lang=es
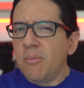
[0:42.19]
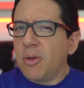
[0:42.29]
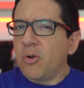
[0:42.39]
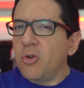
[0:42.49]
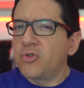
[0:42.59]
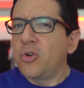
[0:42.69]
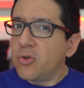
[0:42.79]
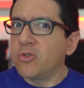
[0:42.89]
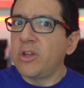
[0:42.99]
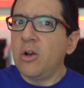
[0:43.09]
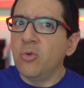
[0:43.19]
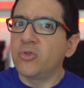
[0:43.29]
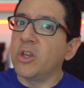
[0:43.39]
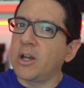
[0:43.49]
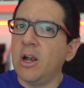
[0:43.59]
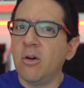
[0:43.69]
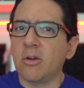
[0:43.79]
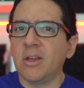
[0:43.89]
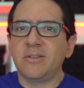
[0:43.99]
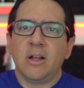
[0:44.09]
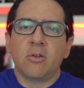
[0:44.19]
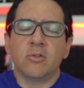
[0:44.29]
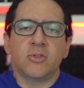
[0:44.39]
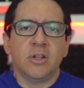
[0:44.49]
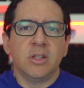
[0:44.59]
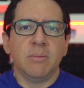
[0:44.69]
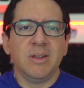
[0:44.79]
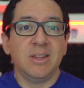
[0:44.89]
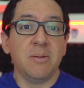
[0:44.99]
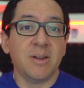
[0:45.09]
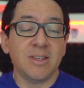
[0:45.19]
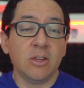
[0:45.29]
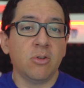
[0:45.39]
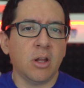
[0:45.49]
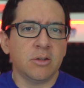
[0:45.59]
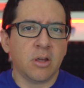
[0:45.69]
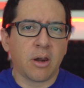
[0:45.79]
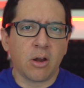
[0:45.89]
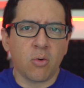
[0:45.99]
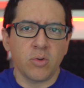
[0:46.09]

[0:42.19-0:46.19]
Pero no solo nos da luz y calor, está constantemente bañando la Tierra